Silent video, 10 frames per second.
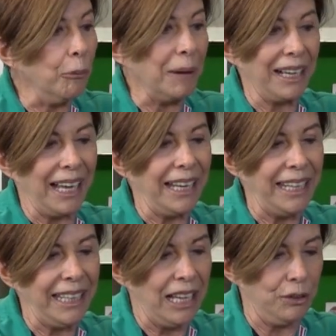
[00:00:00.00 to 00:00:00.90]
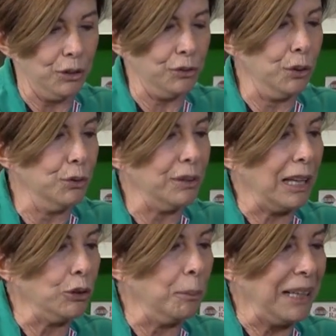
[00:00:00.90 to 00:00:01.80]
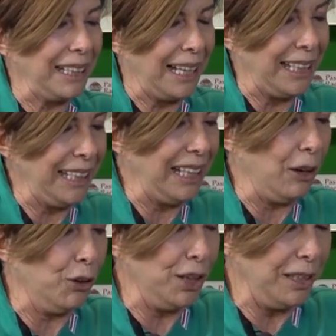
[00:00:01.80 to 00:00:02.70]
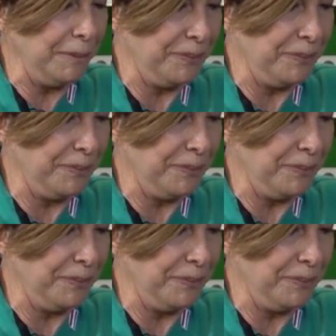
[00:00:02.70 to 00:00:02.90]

o margarina. Yo estoy usando margarina hoy